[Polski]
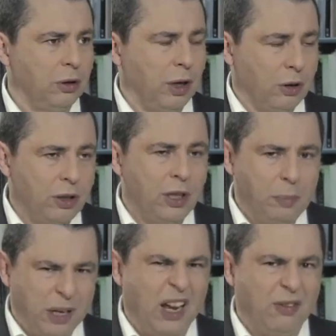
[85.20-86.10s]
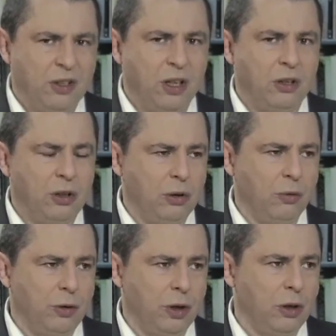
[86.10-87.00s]
Jak one naprawdę
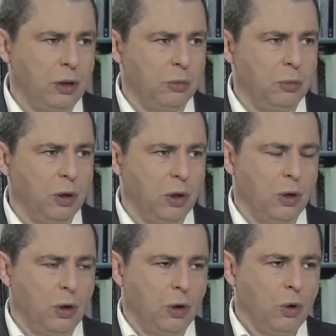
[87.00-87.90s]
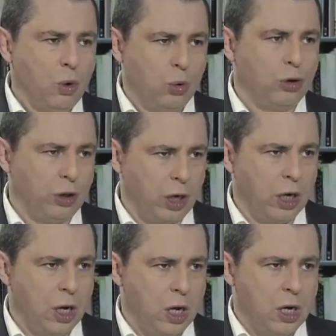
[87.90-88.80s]
idą w jednym chórze,
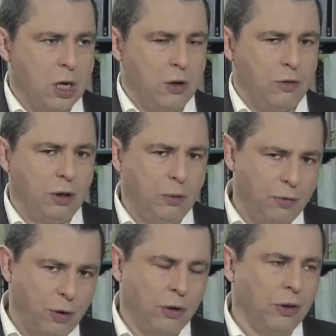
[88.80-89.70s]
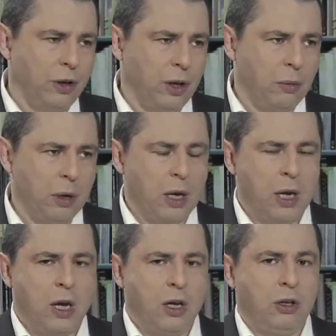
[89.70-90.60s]
jednym frontem.
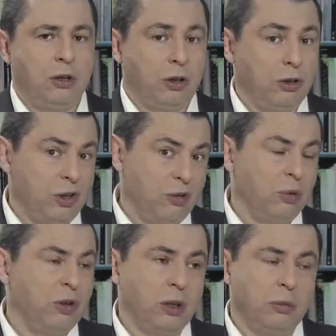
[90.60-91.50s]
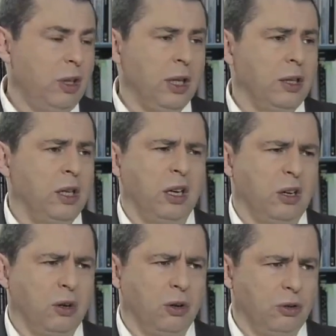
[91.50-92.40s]
I to jeszcze raz powtarzam, nie
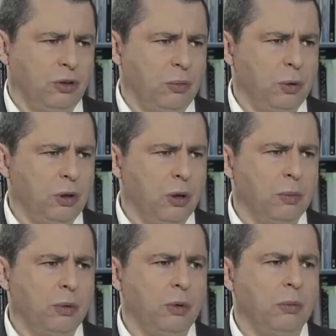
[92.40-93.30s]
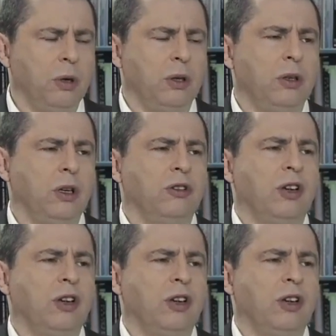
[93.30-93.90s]
dlatego, żeby to były media